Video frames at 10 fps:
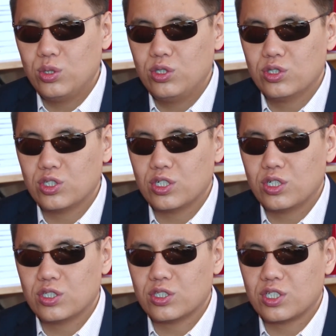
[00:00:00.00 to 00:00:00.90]
один
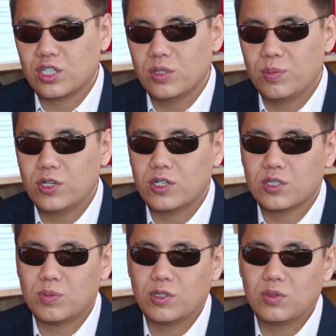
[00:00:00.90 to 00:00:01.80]
законопроект
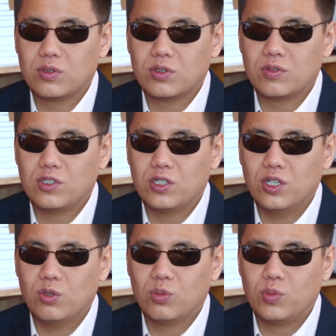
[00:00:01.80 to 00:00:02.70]
рассматривается в
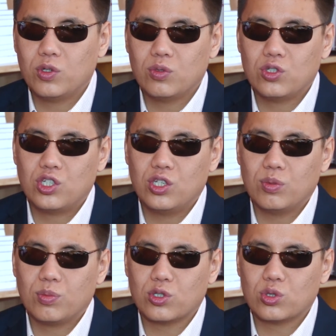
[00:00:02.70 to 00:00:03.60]
стенах, он первое
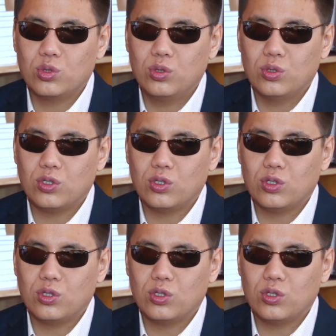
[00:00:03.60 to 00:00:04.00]
чтение прошел,